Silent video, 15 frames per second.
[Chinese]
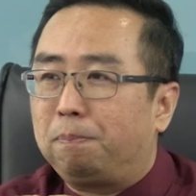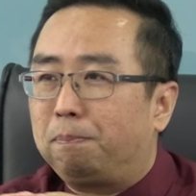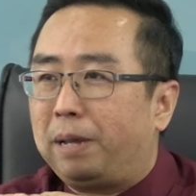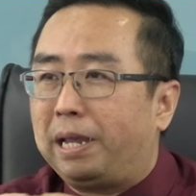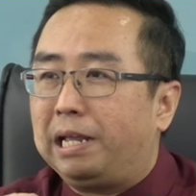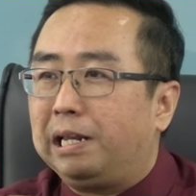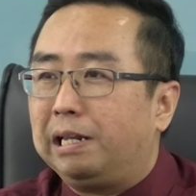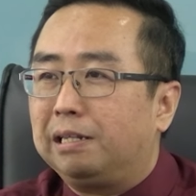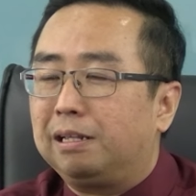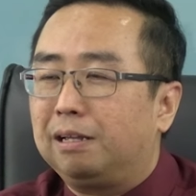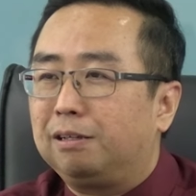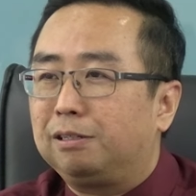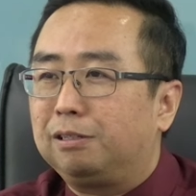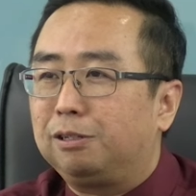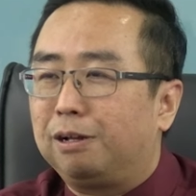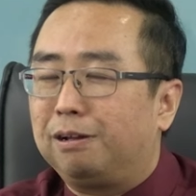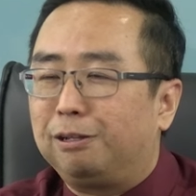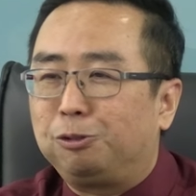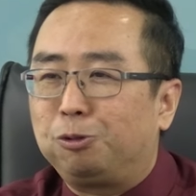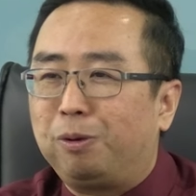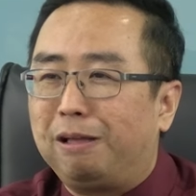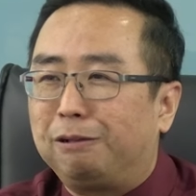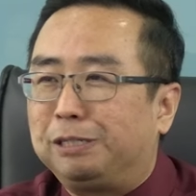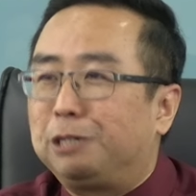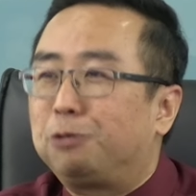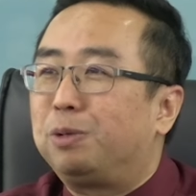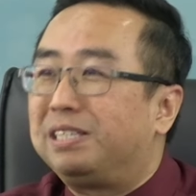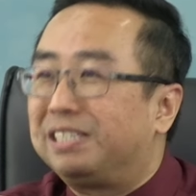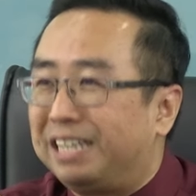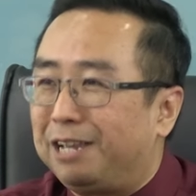配呃做了习
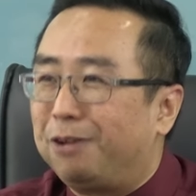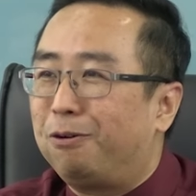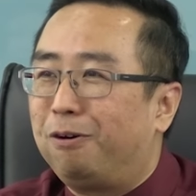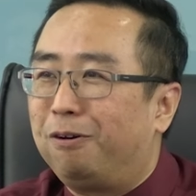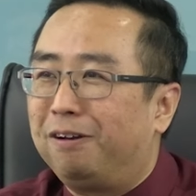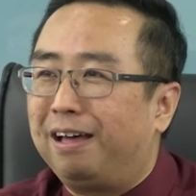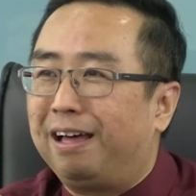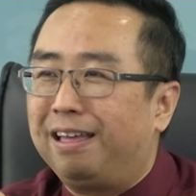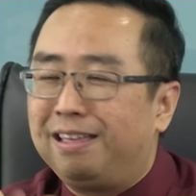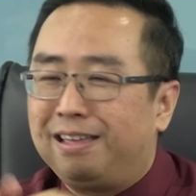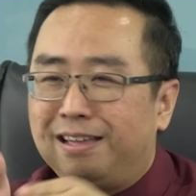惯性过后了，